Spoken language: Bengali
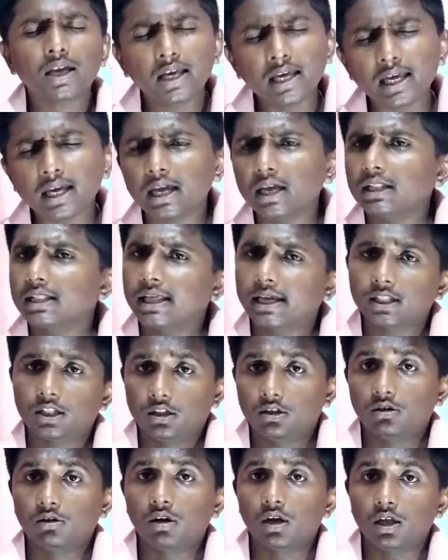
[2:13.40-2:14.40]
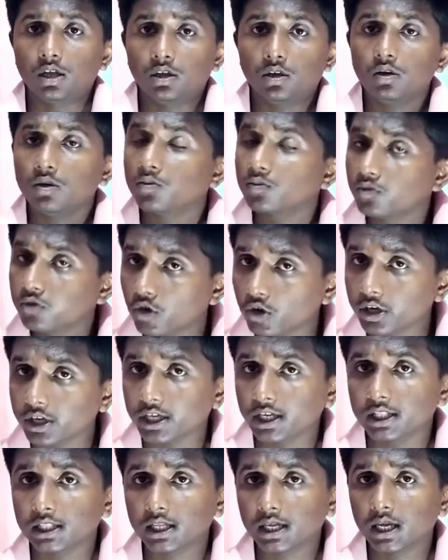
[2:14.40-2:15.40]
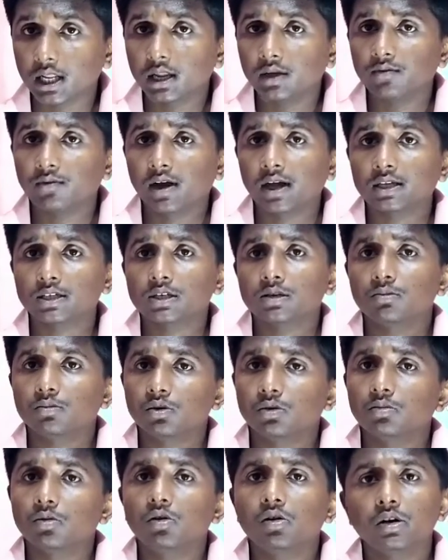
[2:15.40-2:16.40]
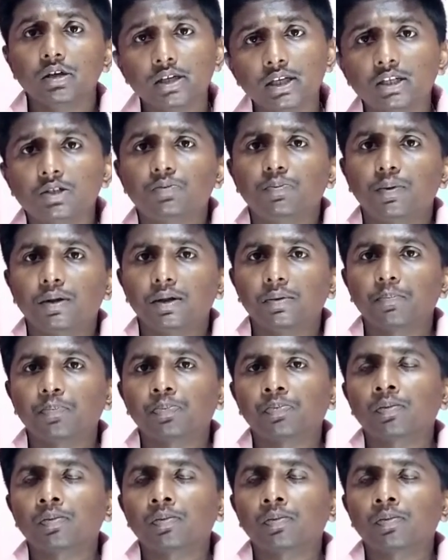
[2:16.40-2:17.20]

কি দেখতে হয় ফোন কিনতে গেলে ফার্স্ট বলবো ডিসপ্লে